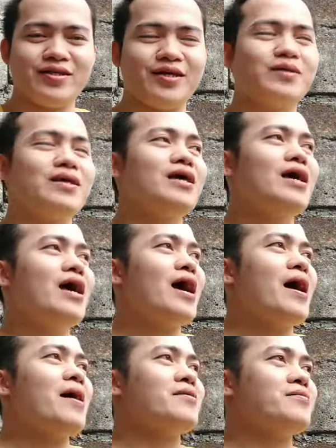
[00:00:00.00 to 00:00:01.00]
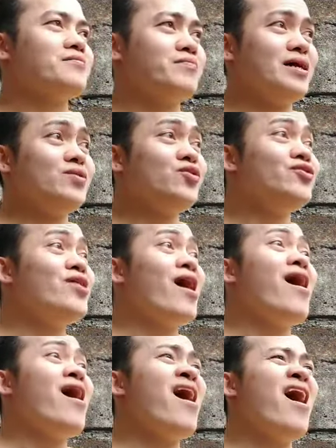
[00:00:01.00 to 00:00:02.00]
ka na.
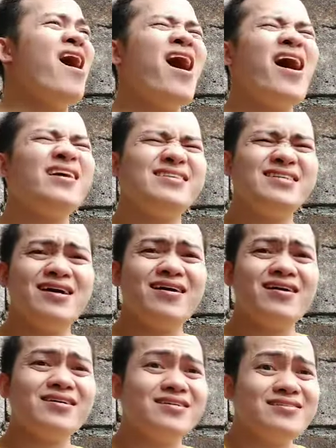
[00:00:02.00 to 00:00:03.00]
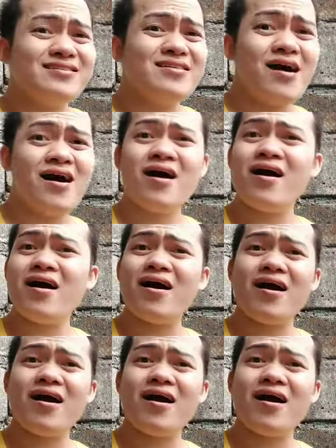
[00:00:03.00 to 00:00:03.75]
Malaya ka na.